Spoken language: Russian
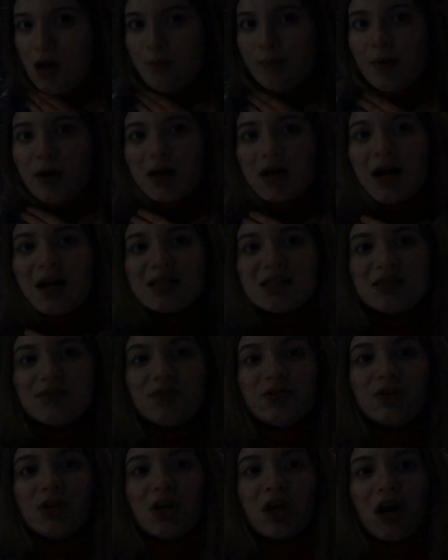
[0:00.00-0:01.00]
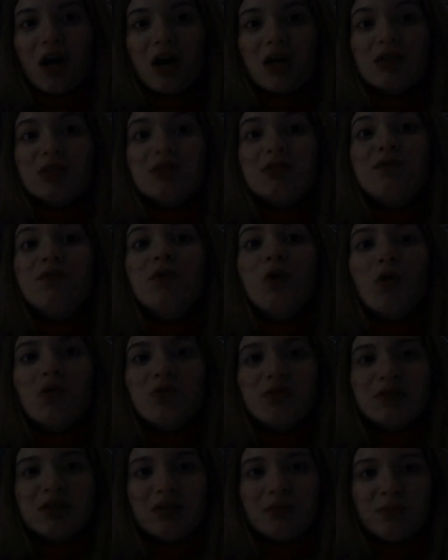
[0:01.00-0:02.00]
Пока сверкает
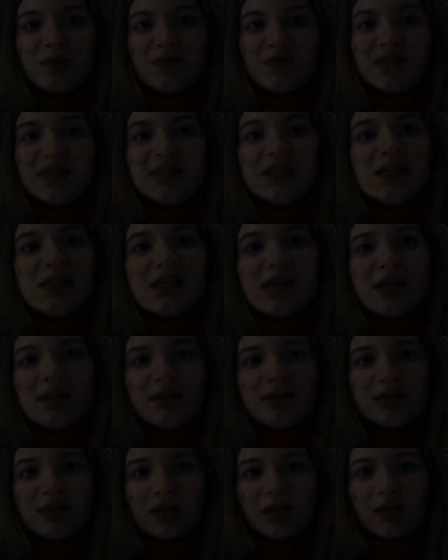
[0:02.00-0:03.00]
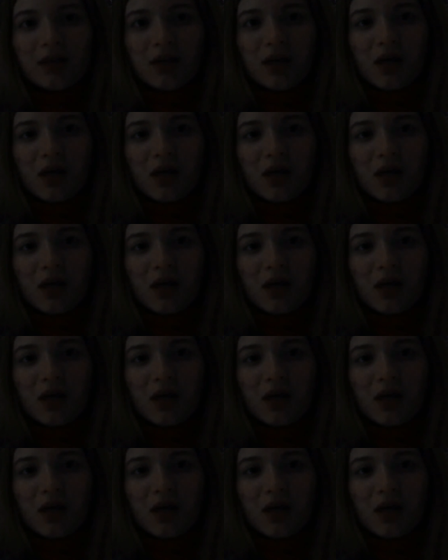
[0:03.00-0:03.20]
звездами Вселенная,